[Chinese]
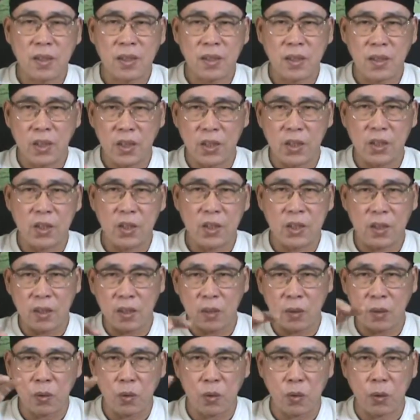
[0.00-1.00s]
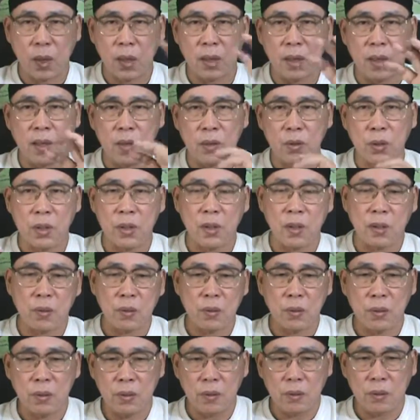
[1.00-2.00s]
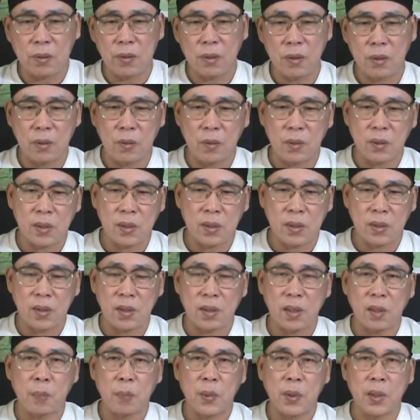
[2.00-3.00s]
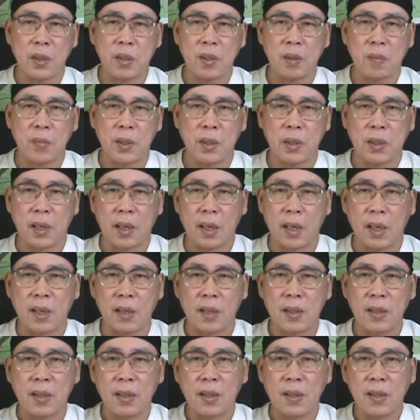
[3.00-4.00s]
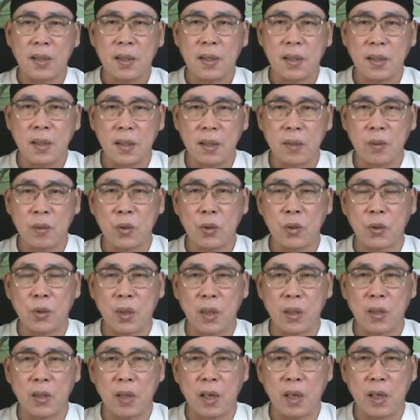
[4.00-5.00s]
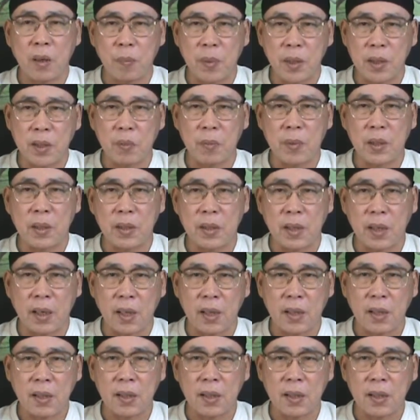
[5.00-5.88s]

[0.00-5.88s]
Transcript: 是立体的，给我转哎转的，我说哟这个东西啊，现在变成这么厉害了，以前我学的时候还没这么厉害，